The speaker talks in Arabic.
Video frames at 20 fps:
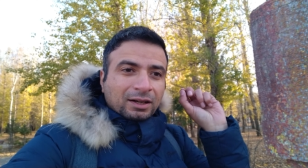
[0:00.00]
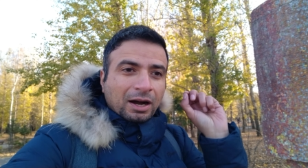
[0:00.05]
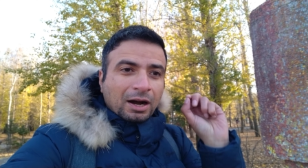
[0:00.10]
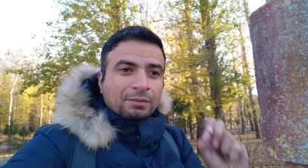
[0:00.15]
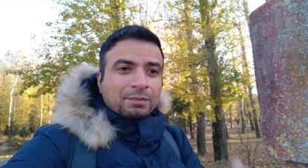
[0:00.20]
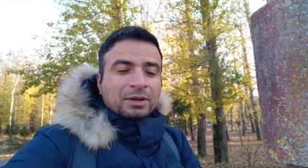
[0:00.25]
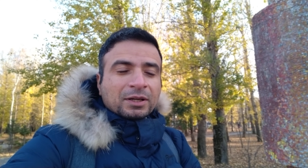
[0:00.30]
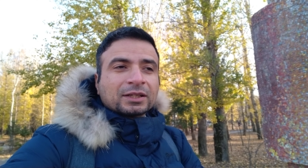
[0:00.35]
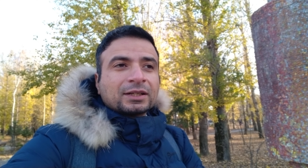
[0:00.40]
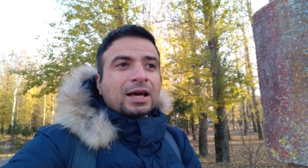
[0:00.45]

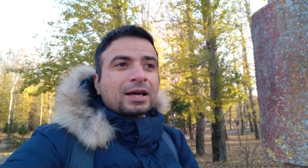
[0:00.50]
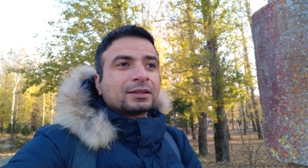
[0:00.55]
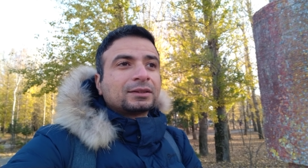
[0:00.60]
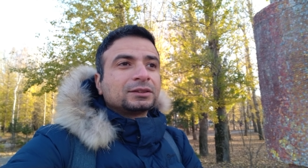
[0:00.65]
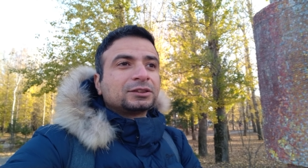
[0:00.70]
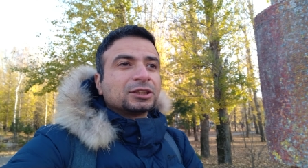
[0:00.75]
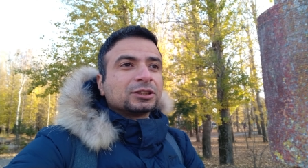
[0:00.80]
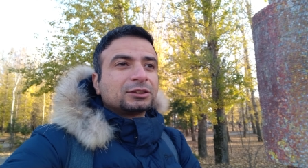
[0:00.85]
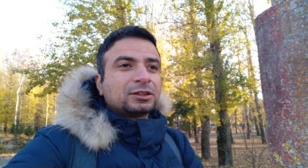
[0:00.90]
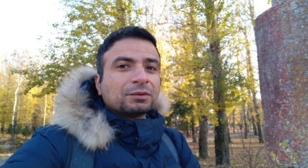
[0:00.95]
امر انها
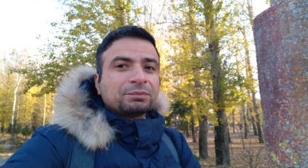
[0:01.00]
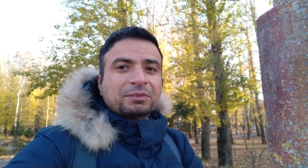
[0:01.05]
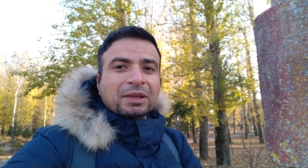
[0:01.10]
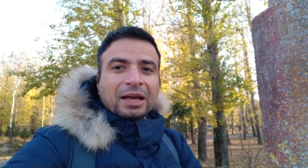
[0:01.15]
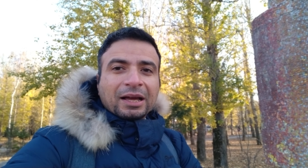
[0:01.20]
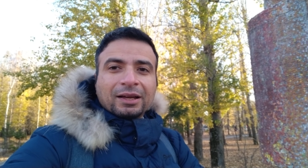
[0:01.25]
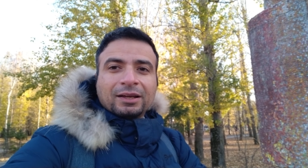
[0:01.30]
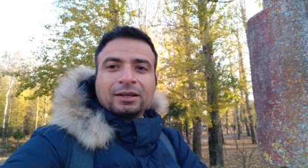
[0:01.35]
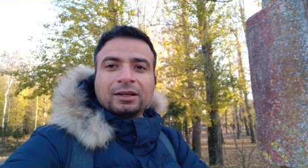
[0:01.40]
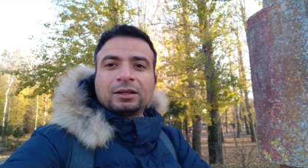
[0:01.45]

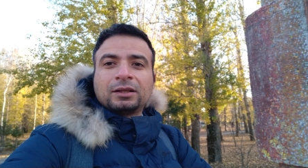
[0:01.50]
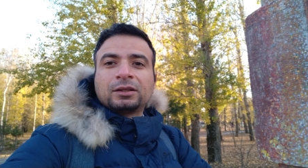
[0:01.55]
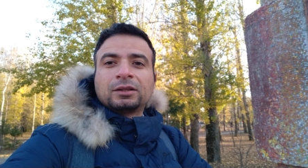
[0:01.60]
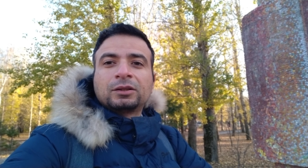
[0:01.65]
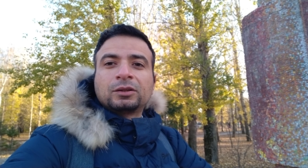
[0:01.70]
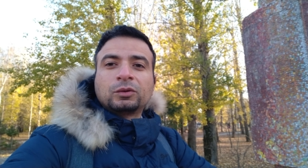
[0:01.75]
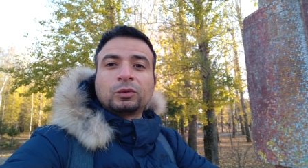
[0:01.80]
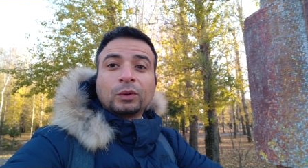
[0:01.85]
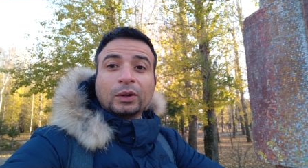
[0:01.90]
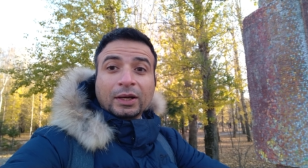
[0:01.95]
تبدا
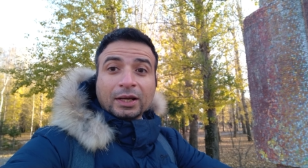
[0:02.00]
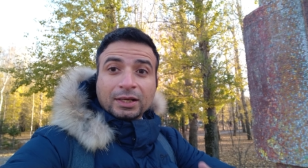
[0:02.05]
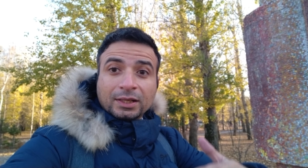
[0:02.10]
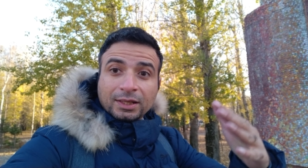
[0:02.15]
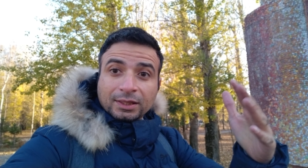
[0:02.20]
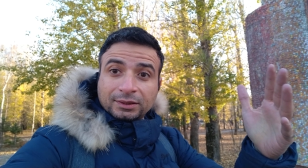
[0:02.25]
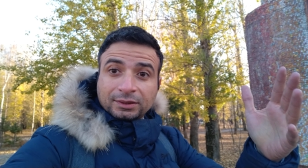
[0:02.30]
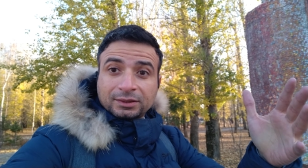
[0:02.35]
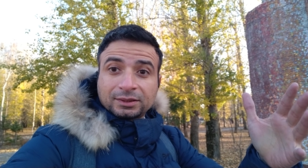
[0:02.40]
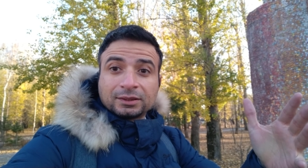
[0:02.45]

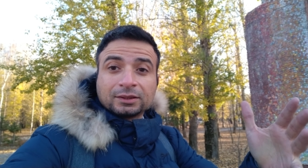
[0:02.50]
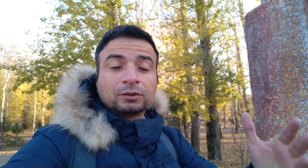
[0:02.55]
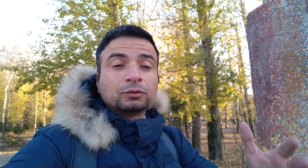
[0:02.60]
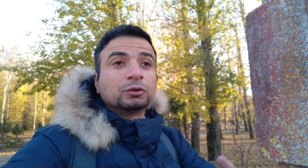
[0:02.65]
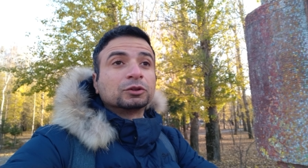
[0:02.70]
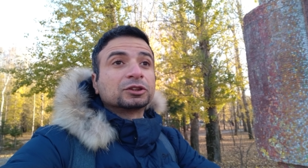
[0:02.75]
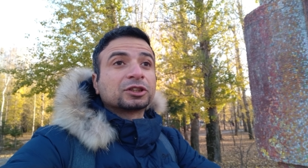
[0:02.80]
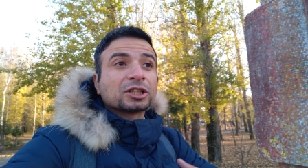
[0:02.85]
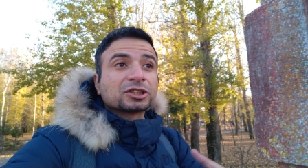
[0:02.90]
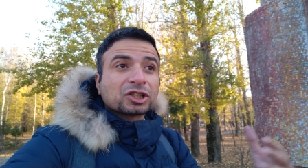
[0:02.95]
وعليت
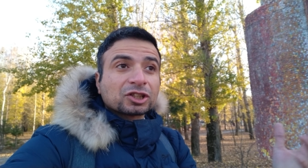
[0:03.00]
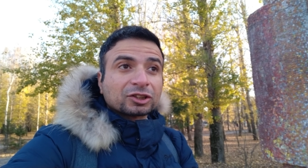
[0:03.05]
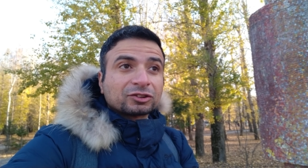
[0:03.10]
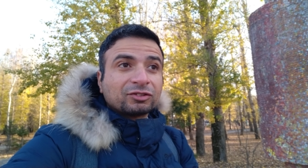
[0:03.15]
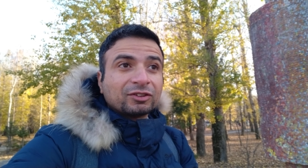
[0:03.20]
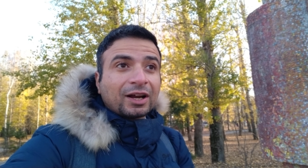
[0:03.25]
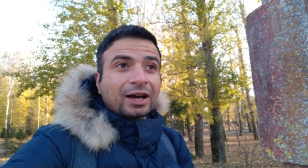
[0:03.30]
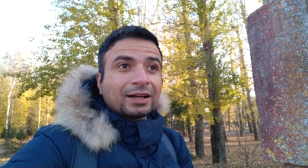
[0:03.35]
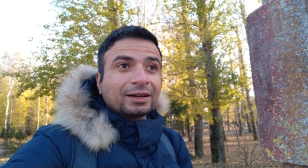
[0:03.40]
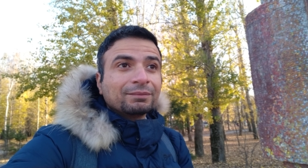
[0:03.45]
وانتشرت
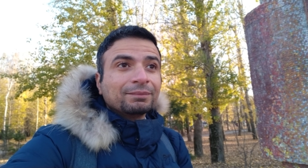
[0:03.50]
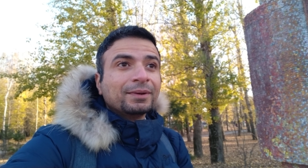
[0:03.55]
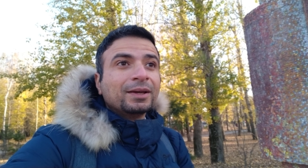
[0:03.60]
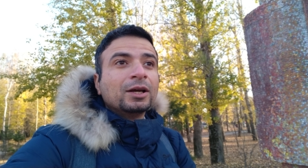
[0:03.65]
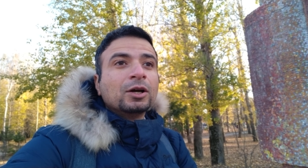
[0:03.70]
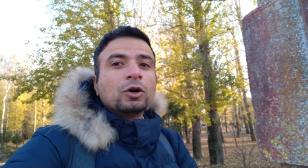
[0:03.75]
في العالم